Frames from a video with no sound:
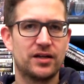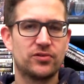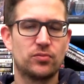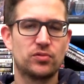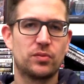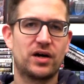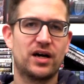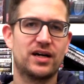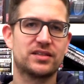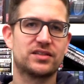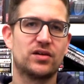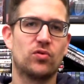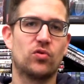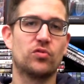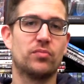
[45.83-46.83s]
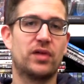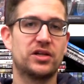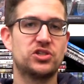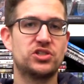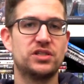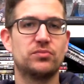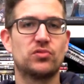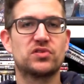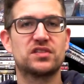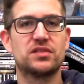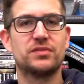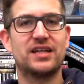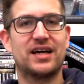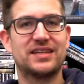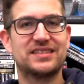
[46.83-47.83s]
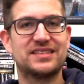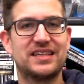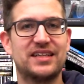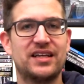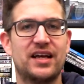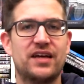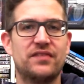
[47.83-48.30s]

umgebracht und Manji musste mit ansehen,